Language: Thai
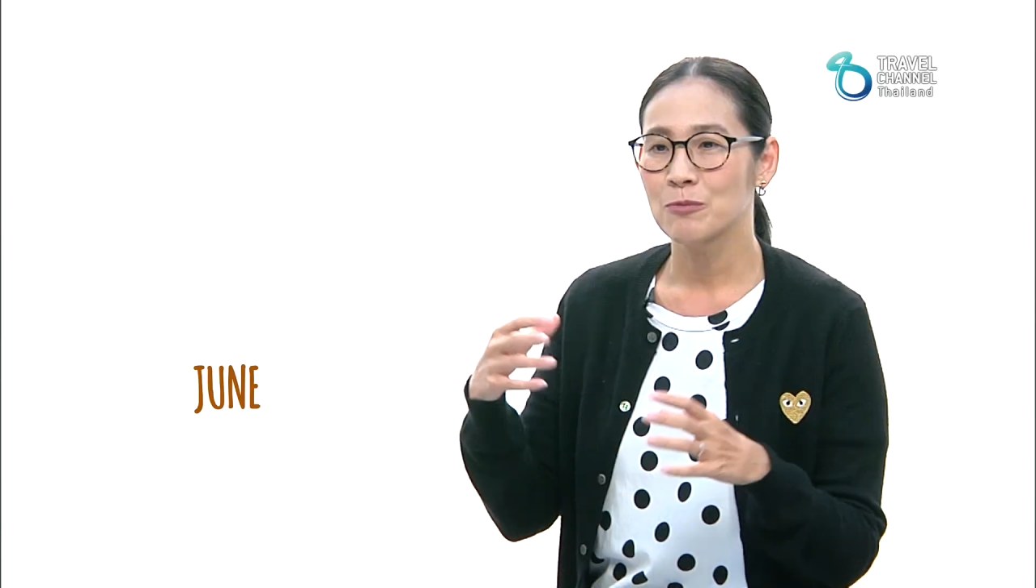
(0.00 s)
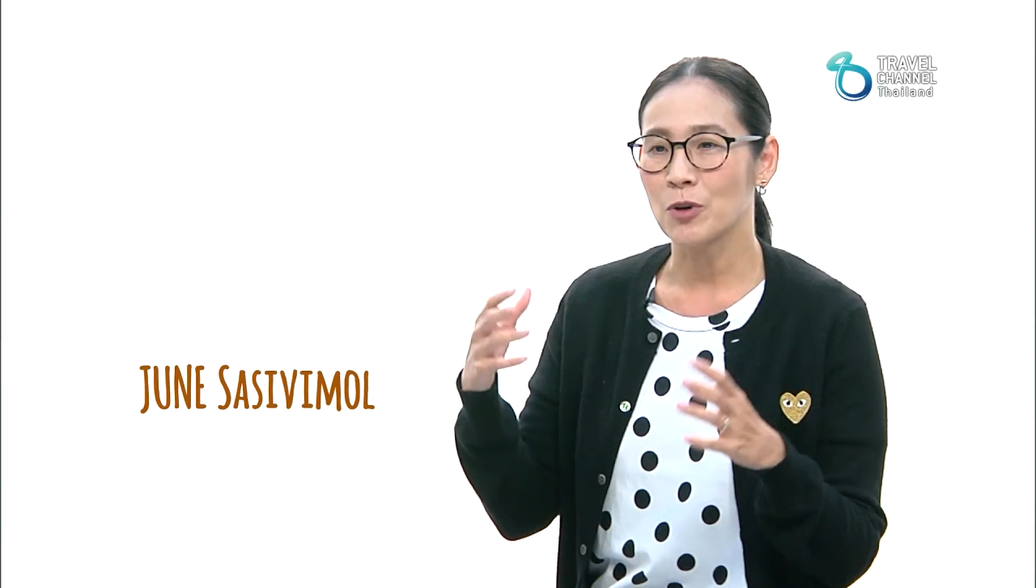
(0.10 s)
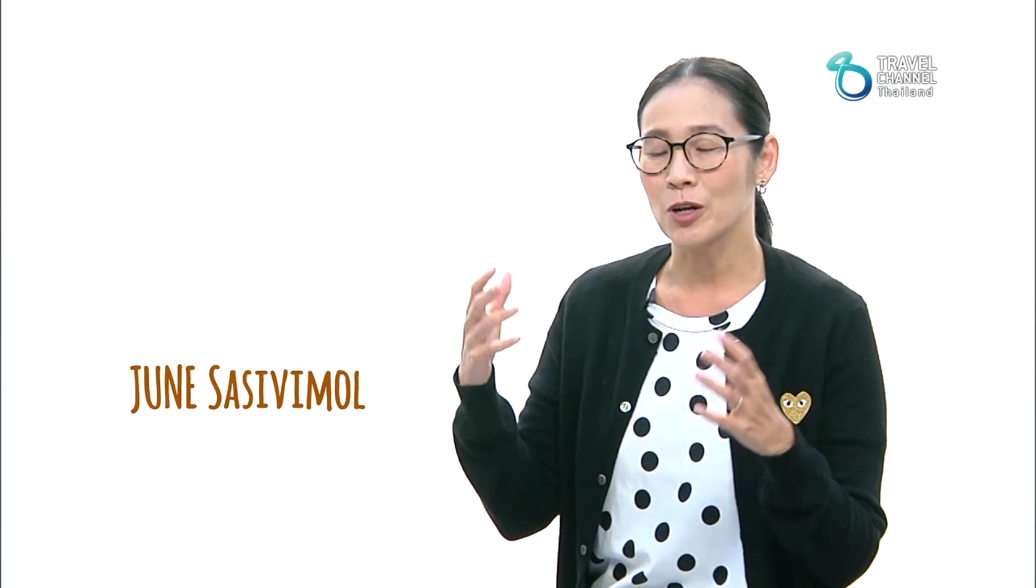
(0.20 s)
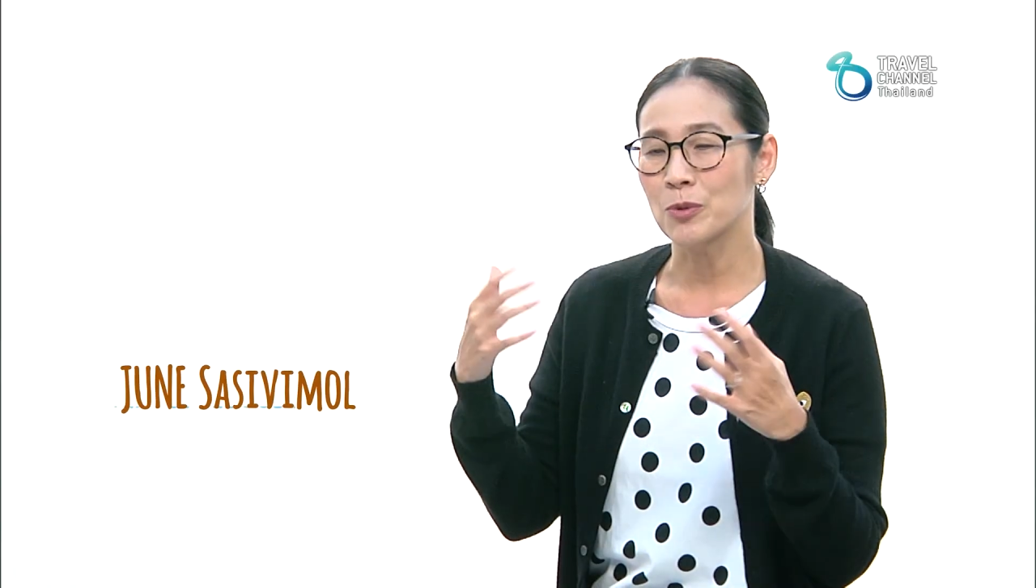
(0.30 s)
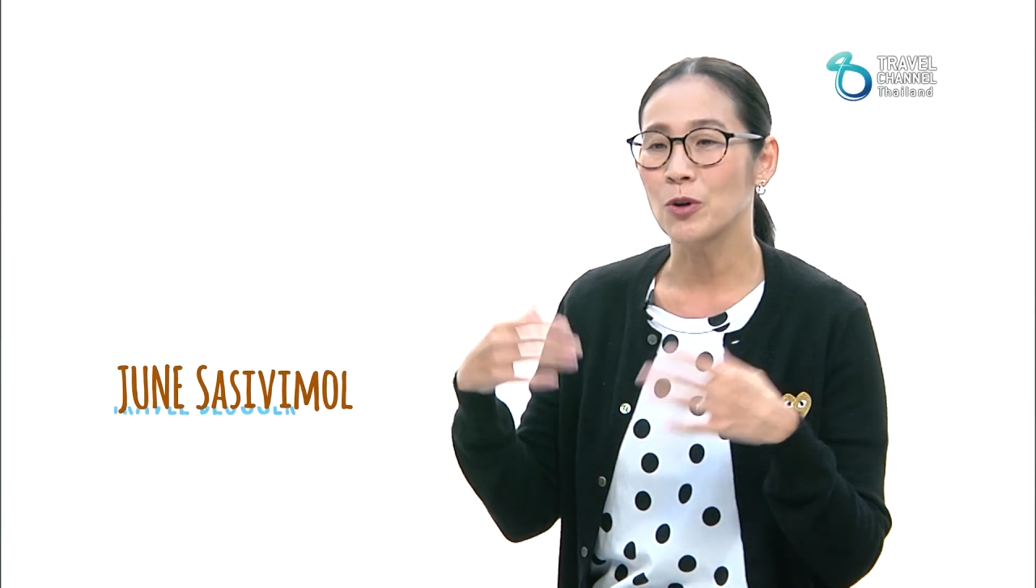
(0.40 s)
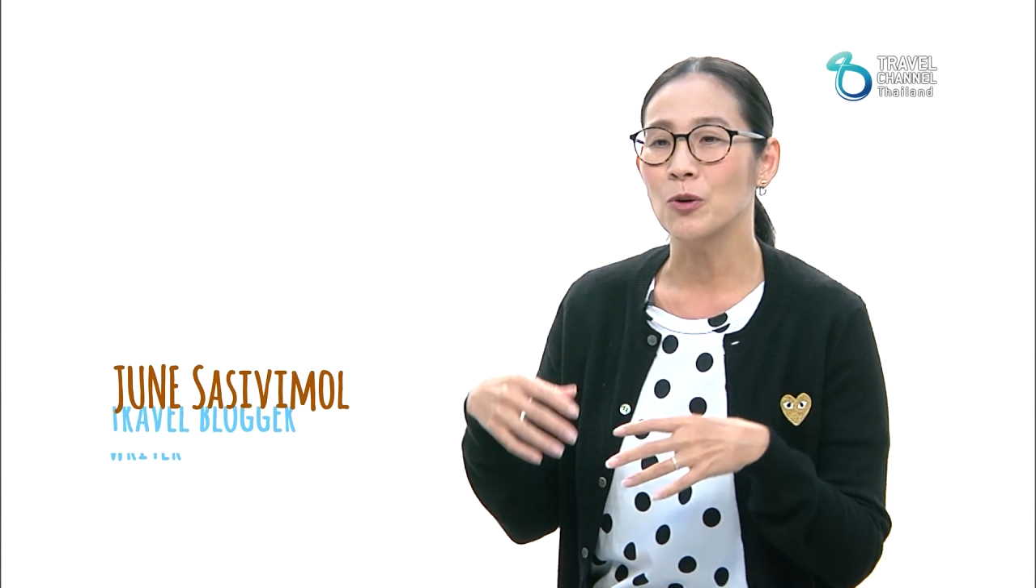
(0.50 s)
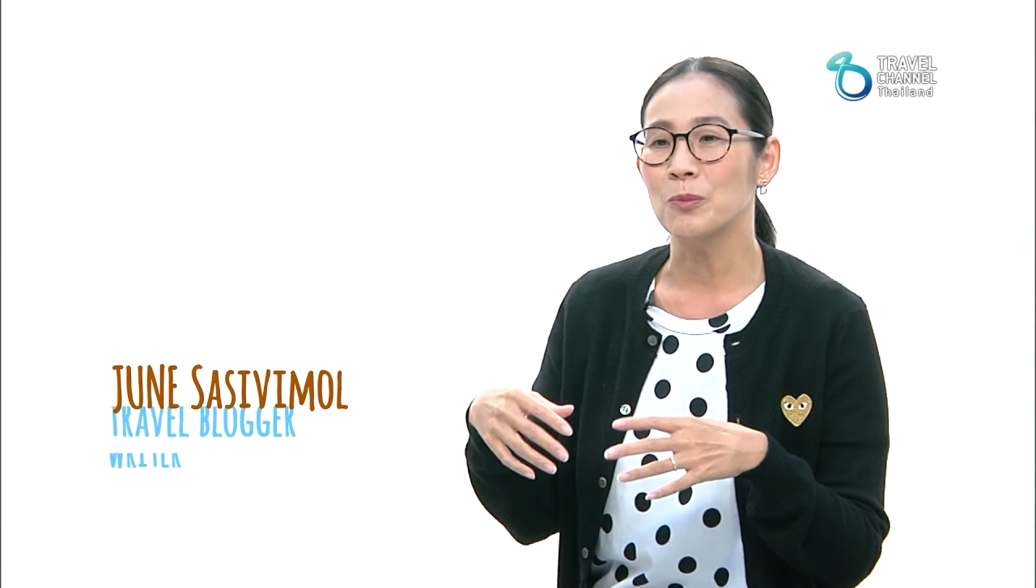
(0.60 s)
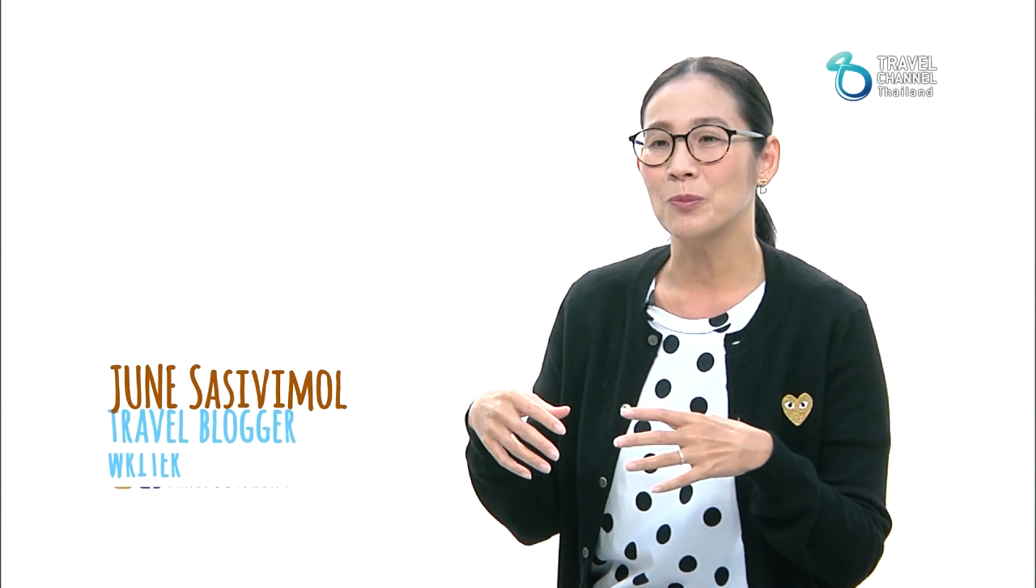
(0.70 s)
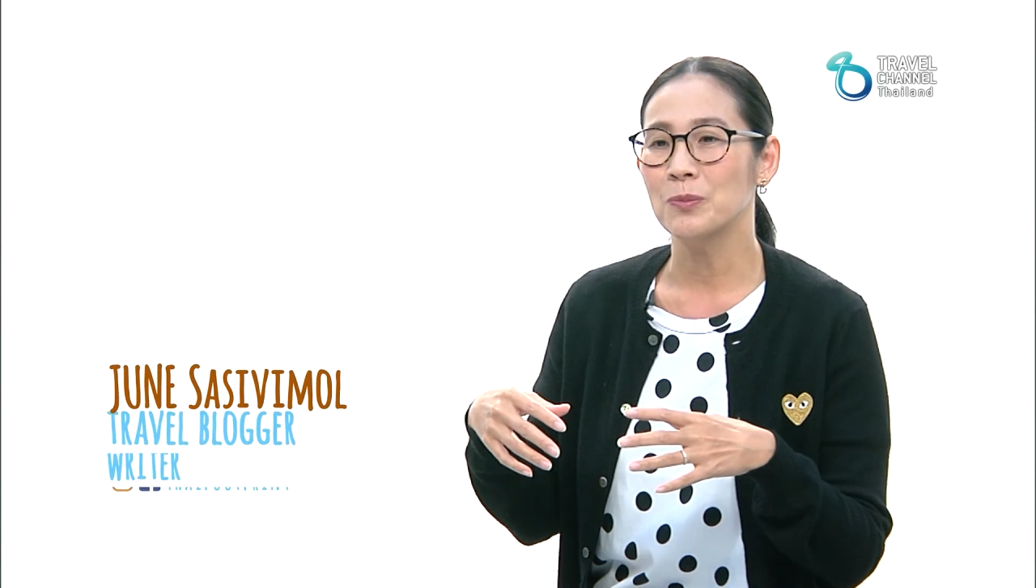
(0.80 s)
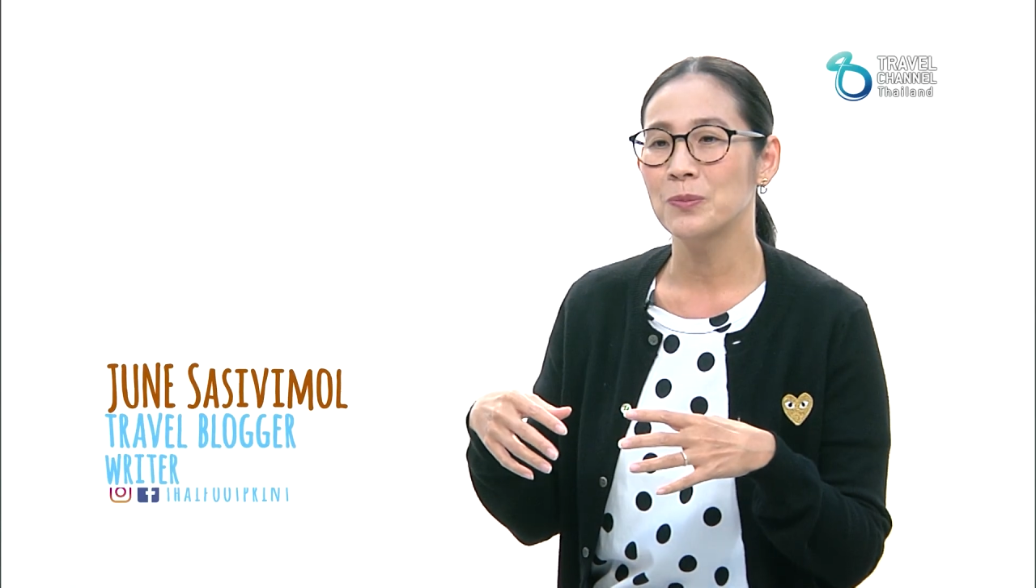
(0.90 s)
ปล่อยผม
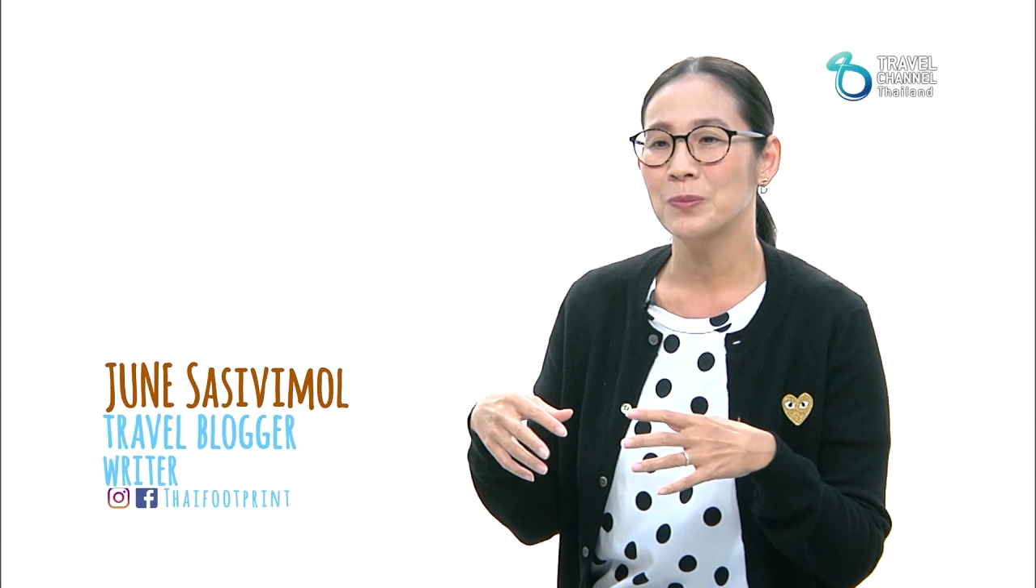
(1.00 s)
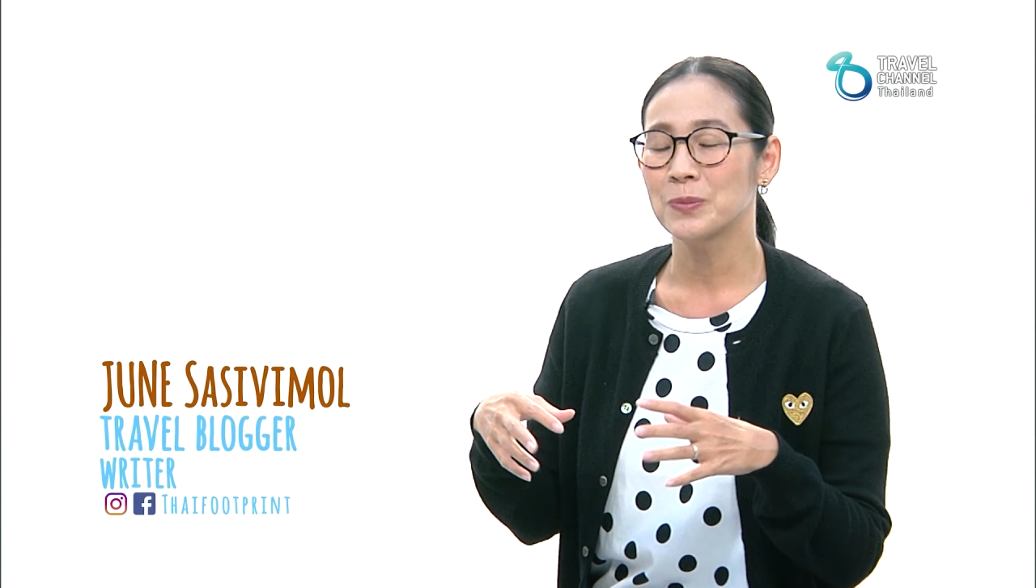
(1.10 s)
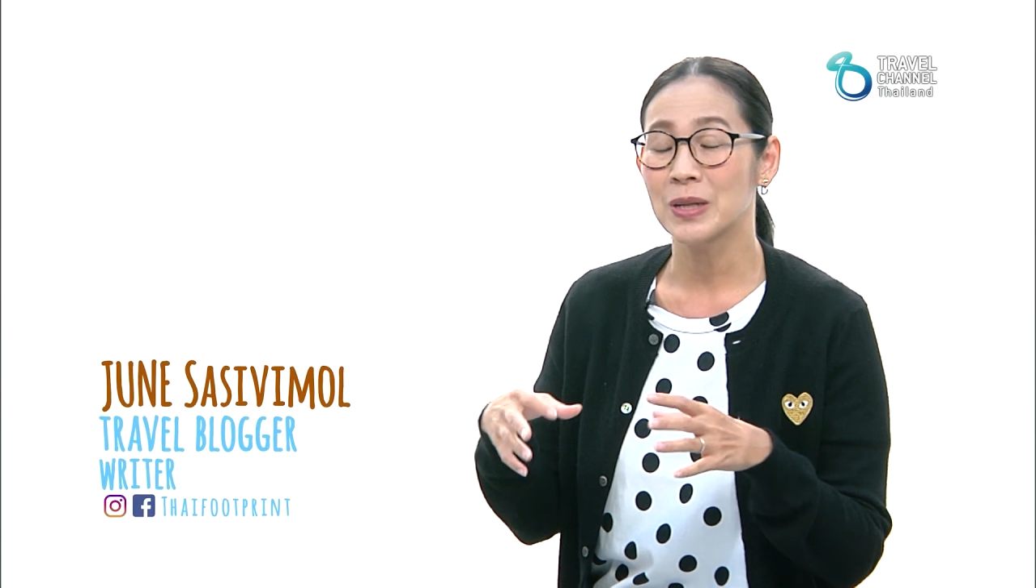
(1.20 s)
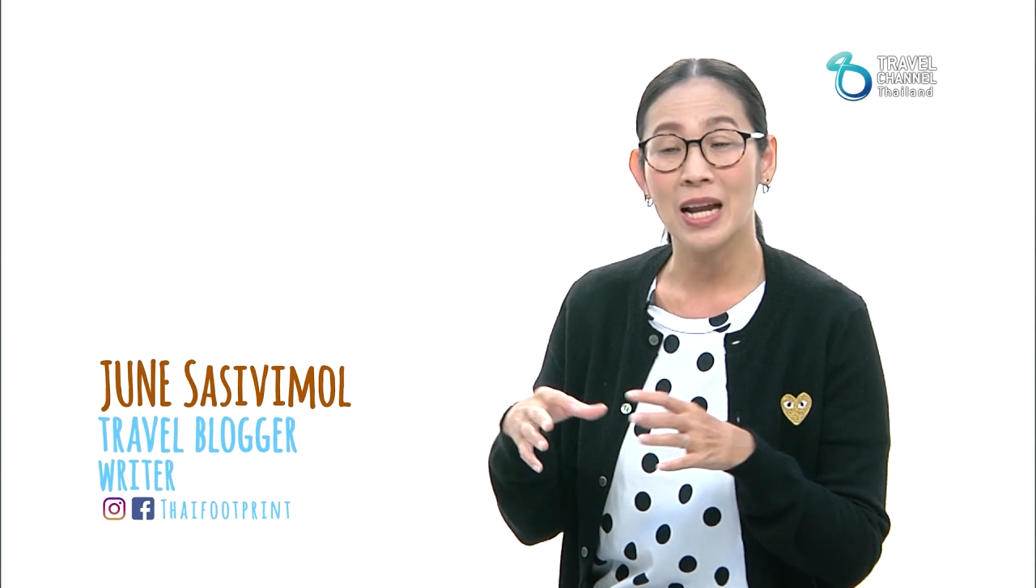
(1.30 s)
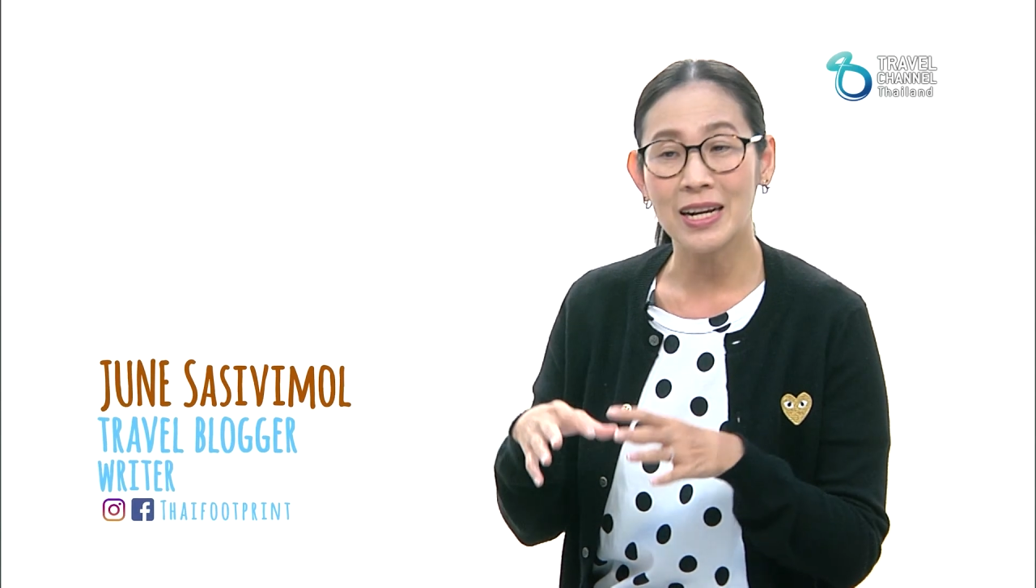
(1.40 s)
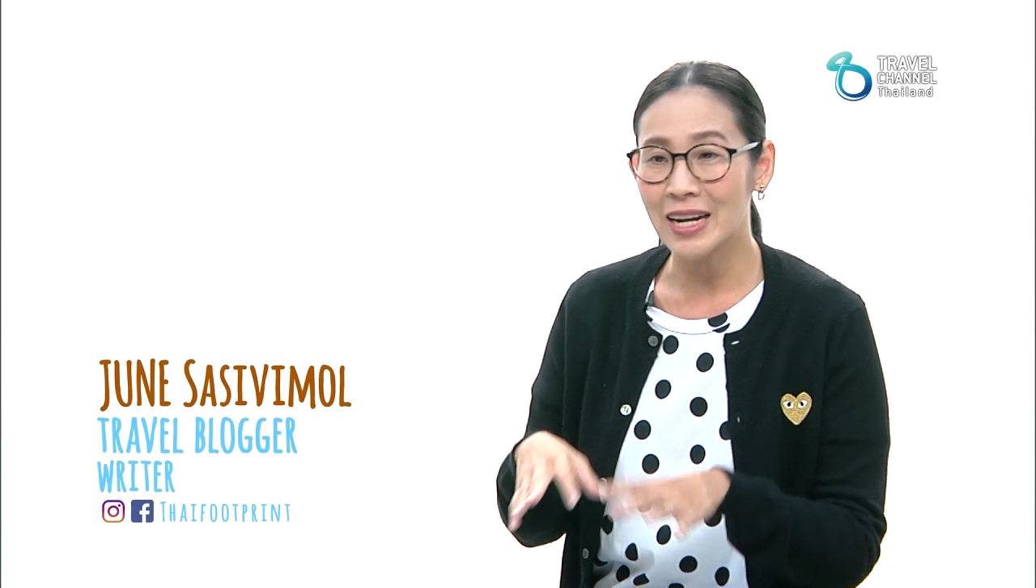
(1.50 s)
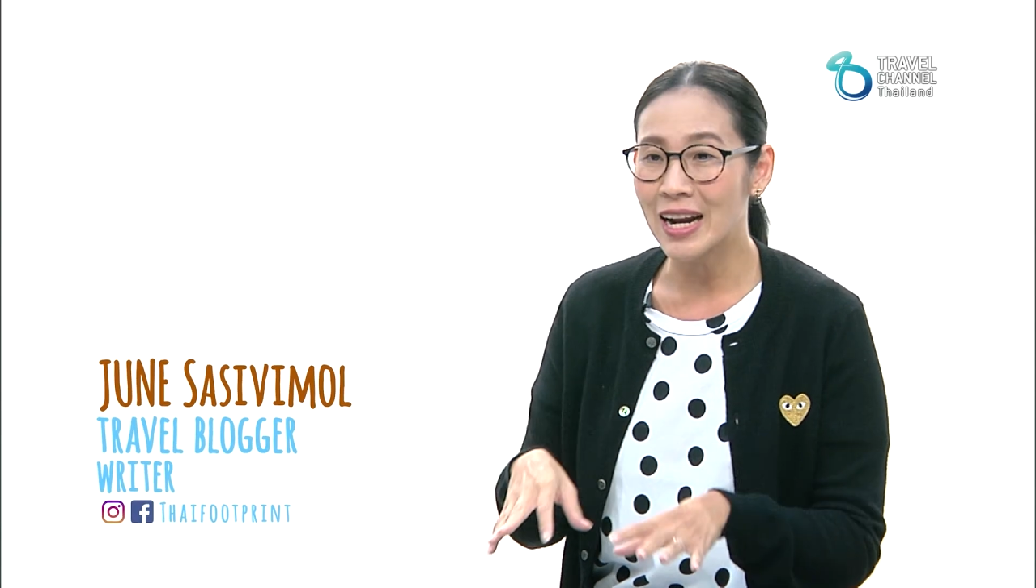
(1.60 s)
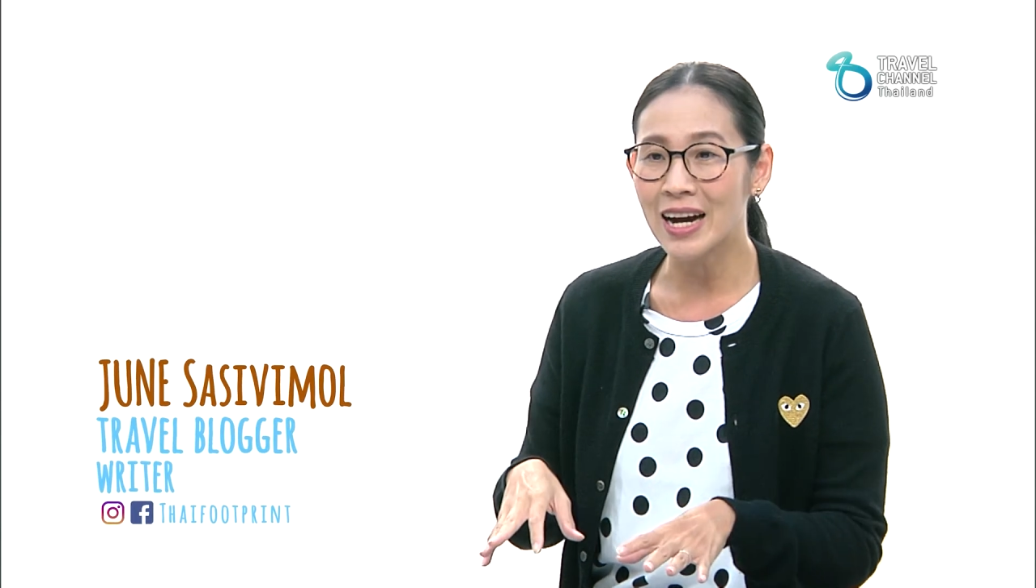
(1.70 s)
น่ารักน่า